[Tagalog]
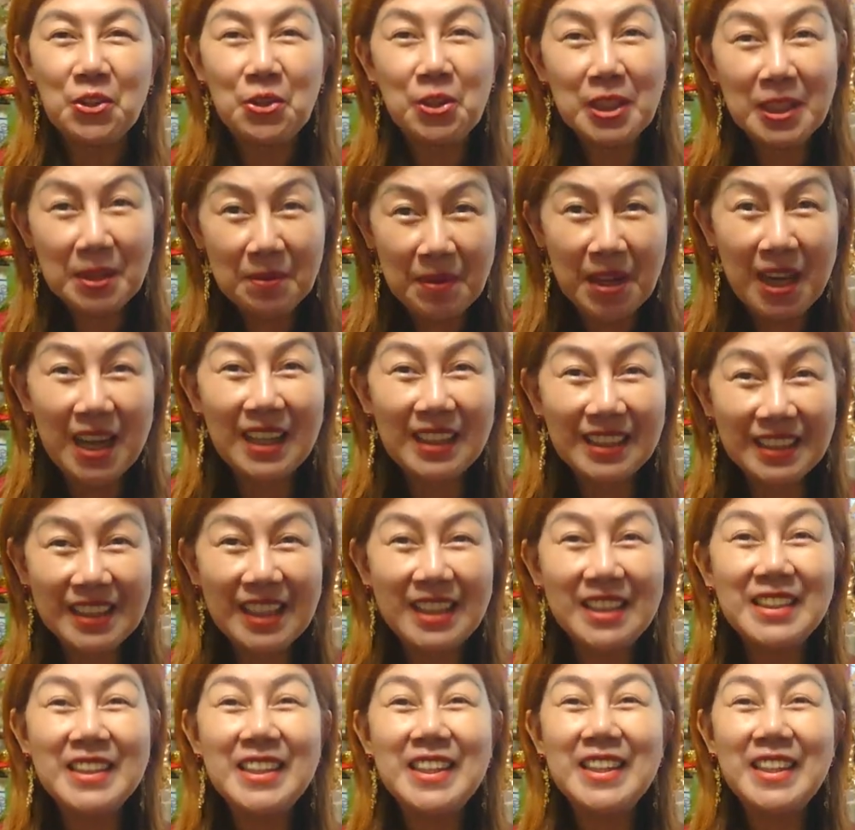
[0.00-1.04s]
So, sa mga ka
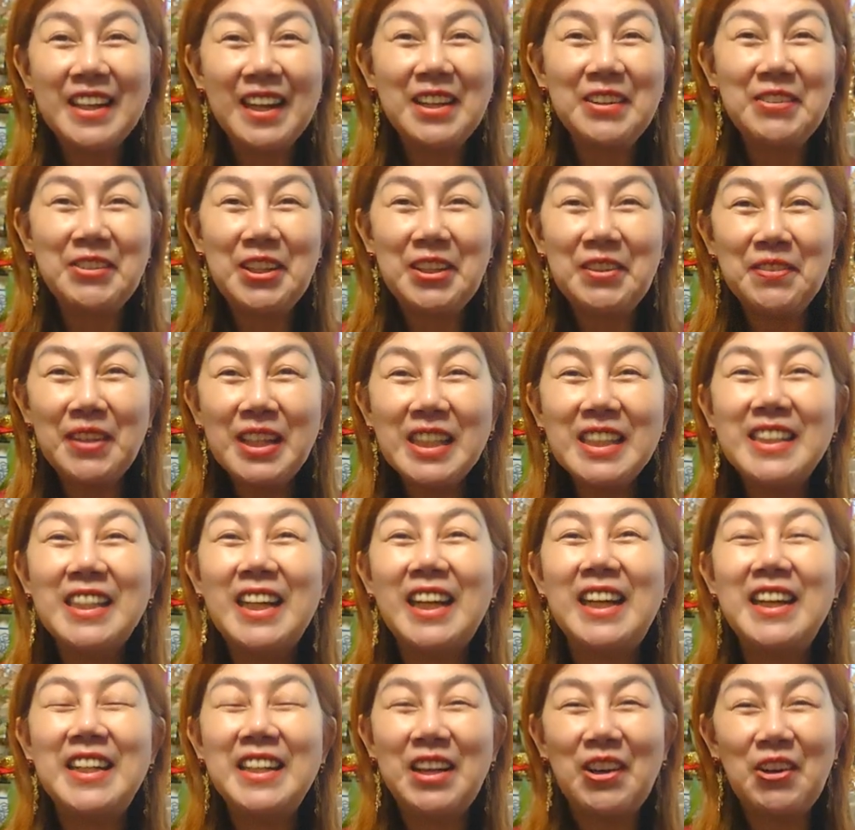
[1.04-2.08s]
kasyang Jingkai ko naman
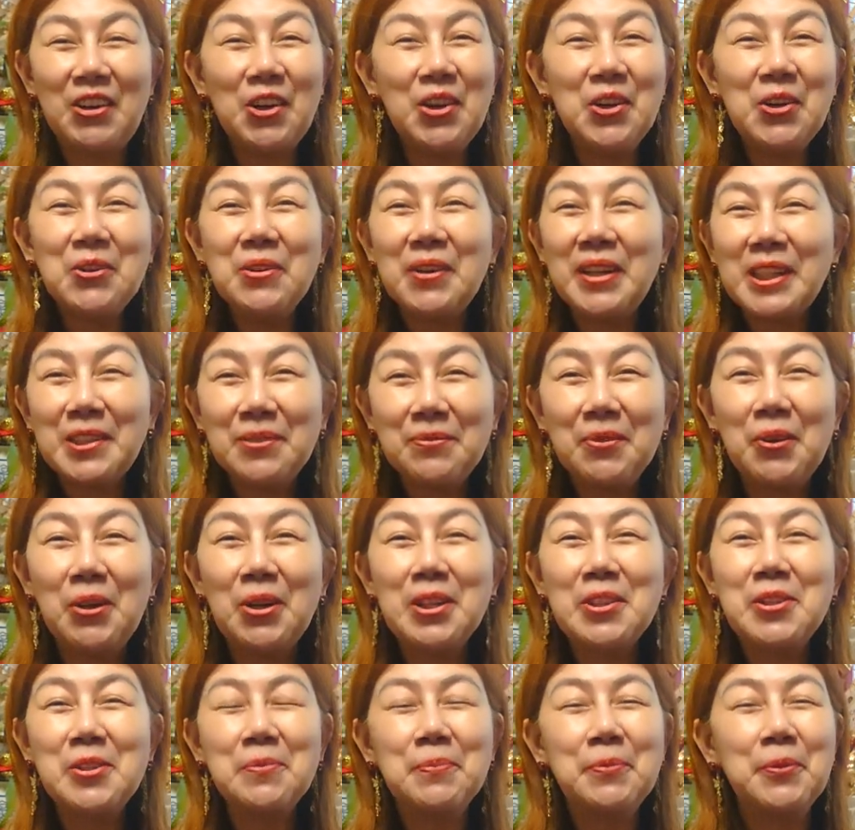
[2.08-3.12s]
dyan na always
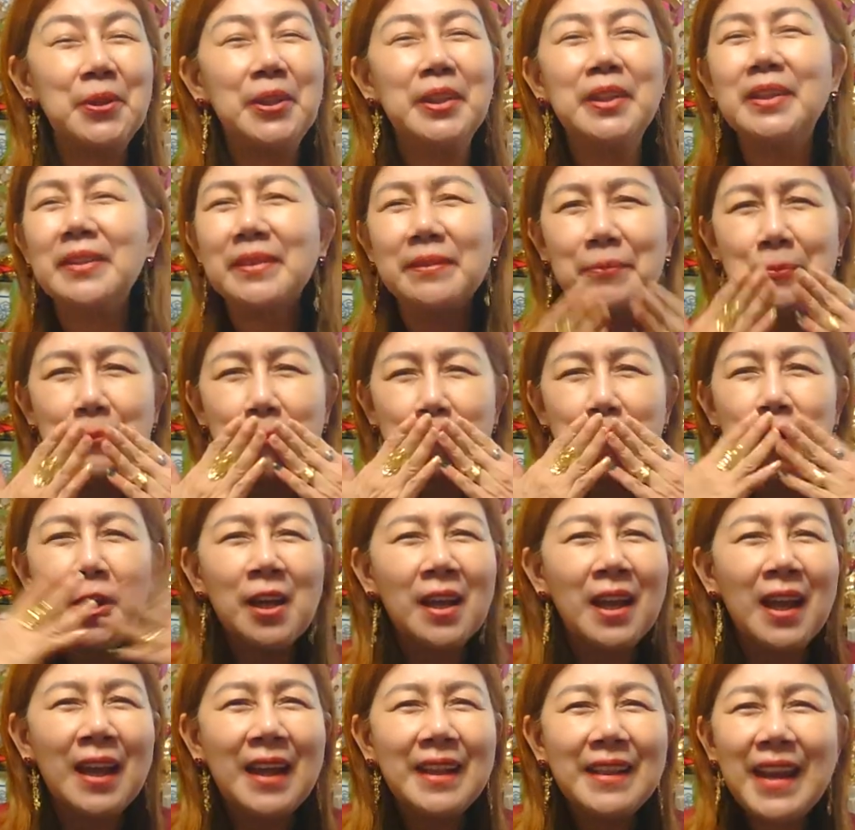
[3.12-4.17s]
po support
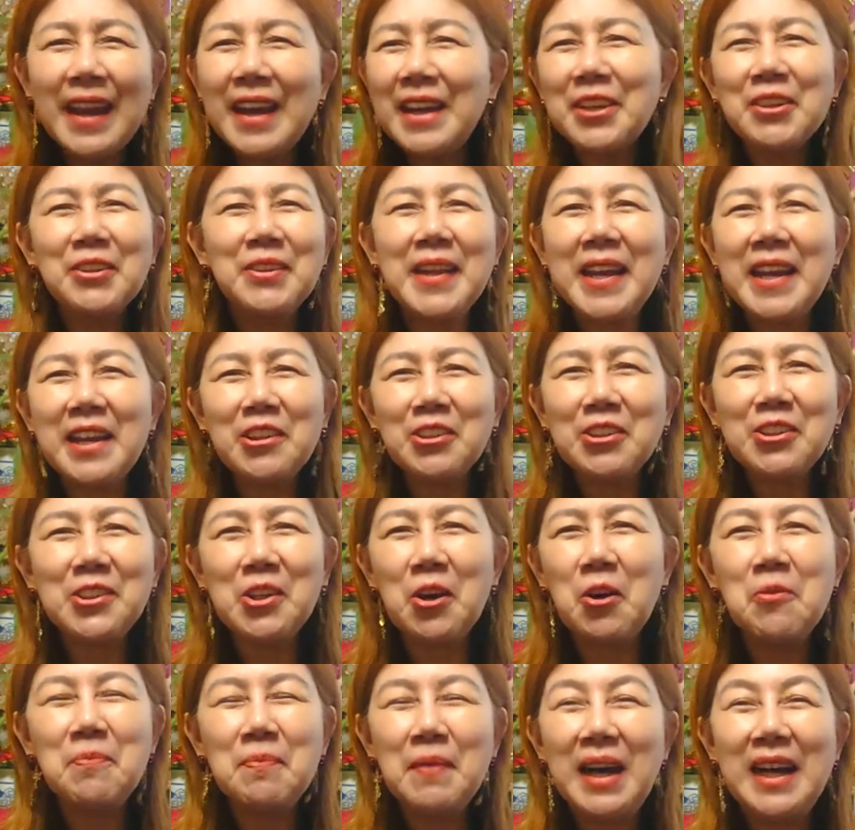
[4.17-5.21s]
Thank you, thank you
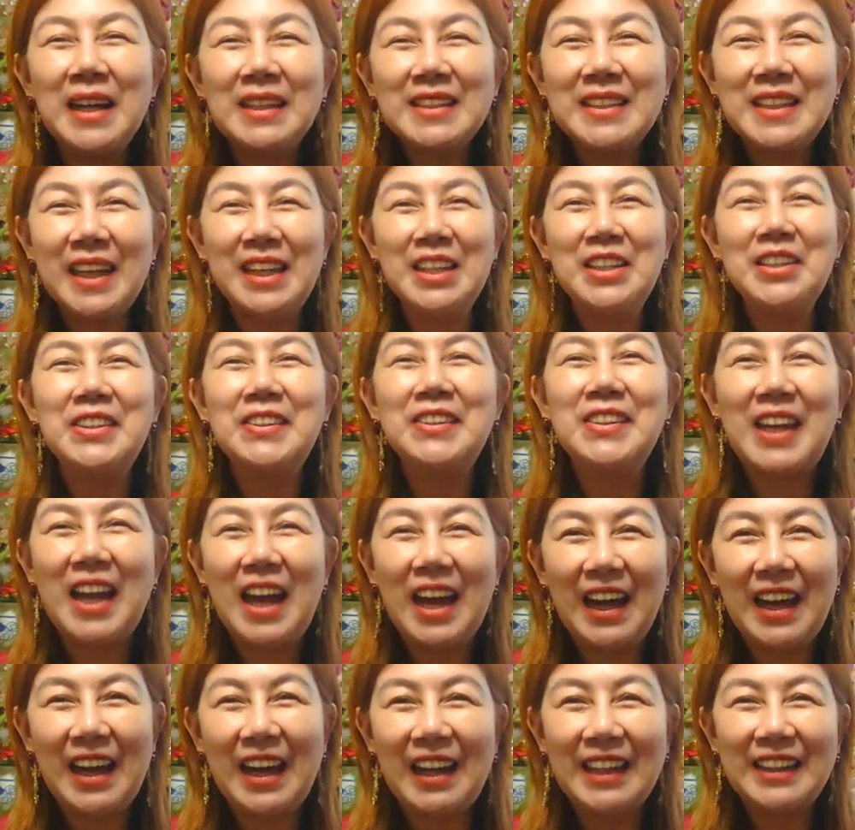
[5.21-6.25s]
so much sa inyong
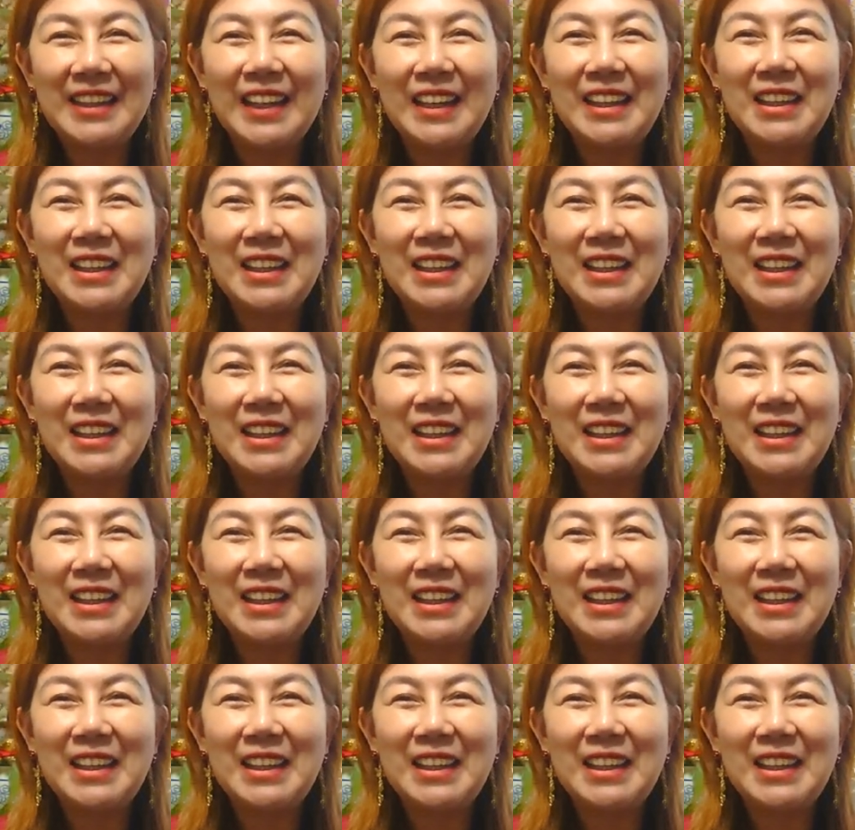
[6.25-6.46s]
lahat.